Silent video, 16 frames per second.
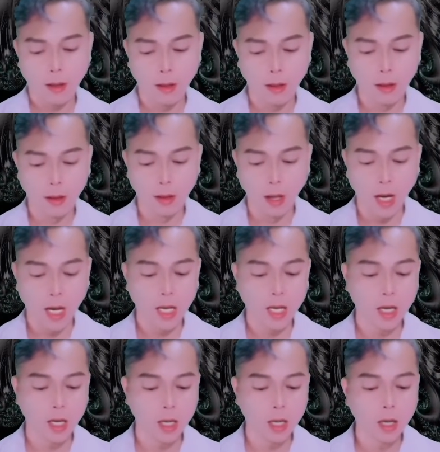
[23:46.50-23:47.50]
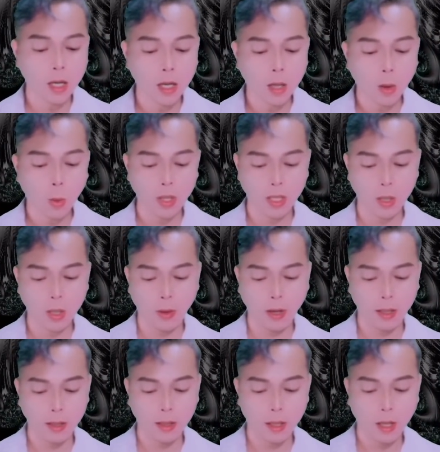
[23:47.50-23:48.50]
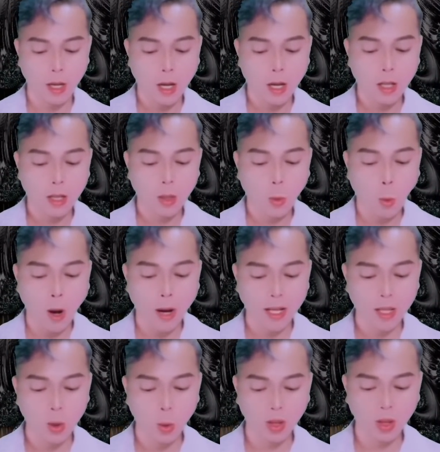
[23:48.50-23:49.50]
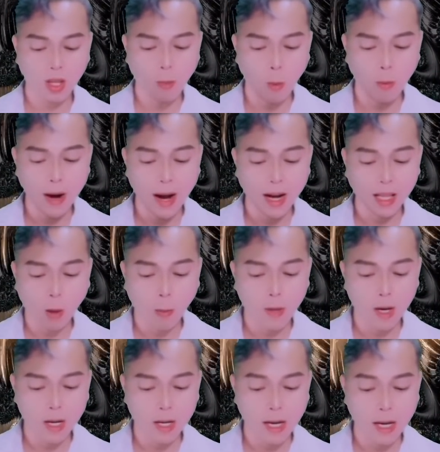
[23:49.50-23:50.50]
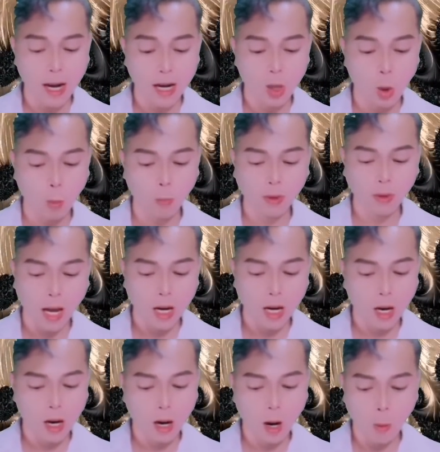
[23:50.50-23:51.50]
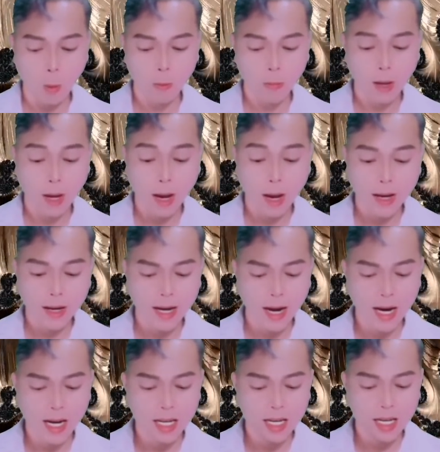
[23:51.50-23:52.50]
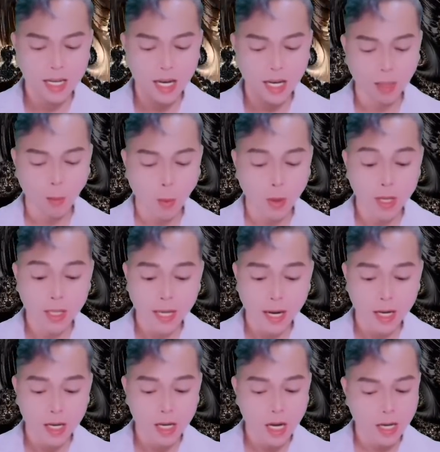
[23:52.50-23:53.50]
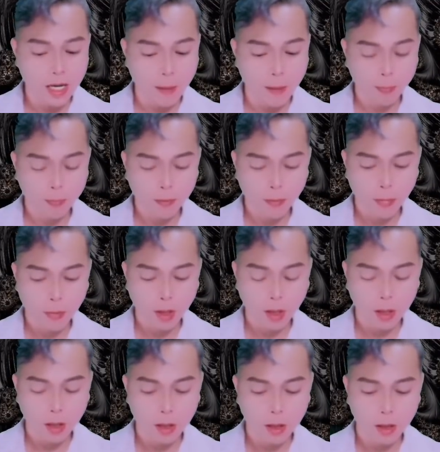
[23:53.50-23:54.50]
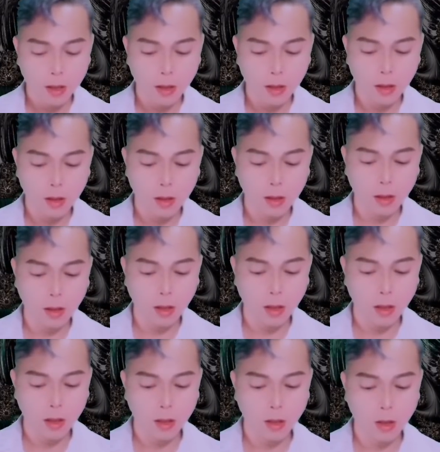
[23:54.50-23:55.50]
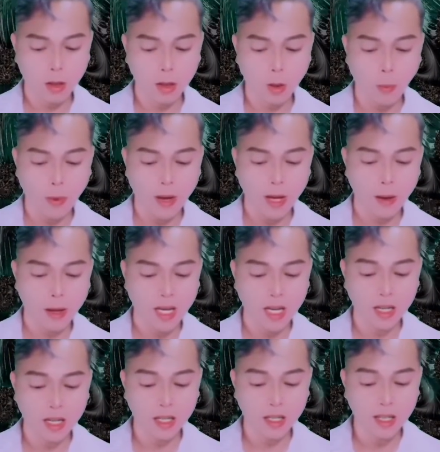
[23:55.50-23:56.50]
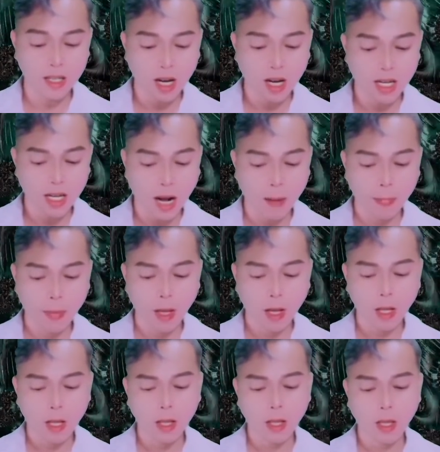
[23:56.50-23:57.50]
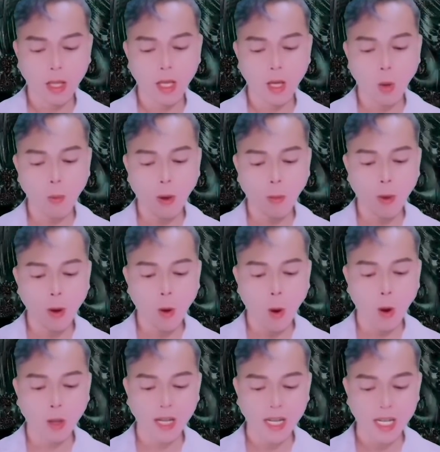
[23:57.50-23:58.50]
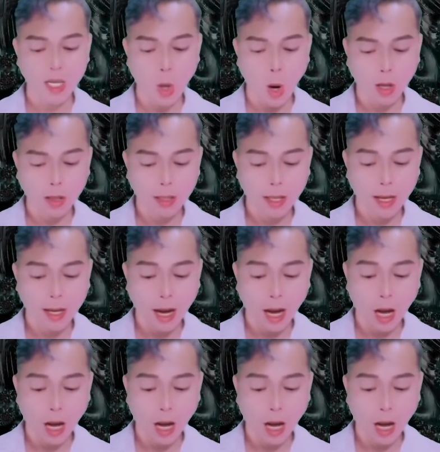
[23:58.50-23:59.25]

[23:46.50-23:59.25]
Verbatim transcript: Ân Lang Qua sau khi tắm xong trở lại phòng ngủ. Hắn đã tỉnh táo hơn khi nãy rất là nhiều, không một chút do dự, nhấc chăn chui tọt vào, quấn lấy thân thể mềm mại ấm áp như bạch tuộc này.